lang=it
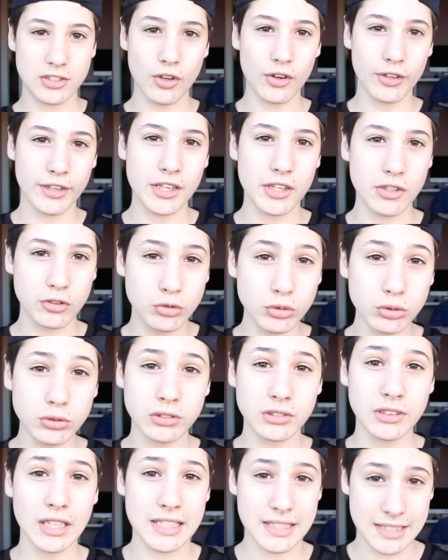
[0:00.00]
stalkerò
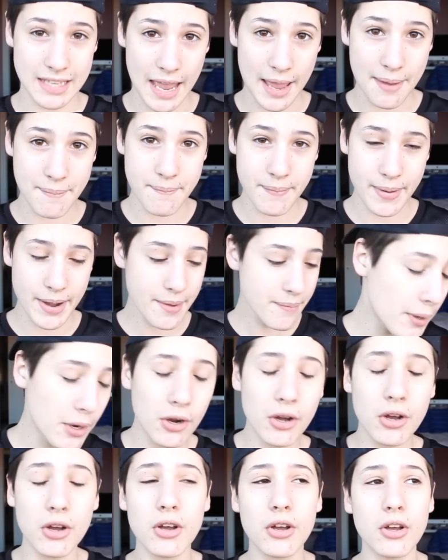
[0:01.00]
tutte, sempre
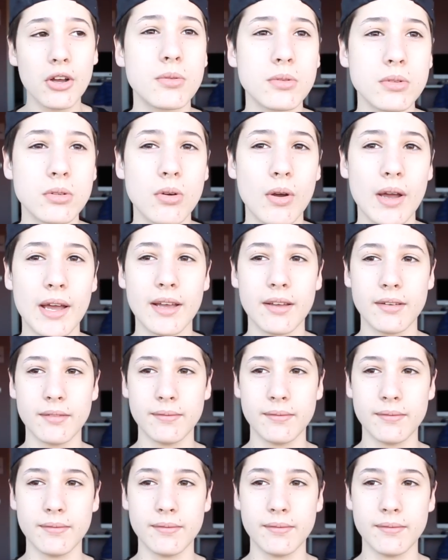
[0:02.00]
Però comunque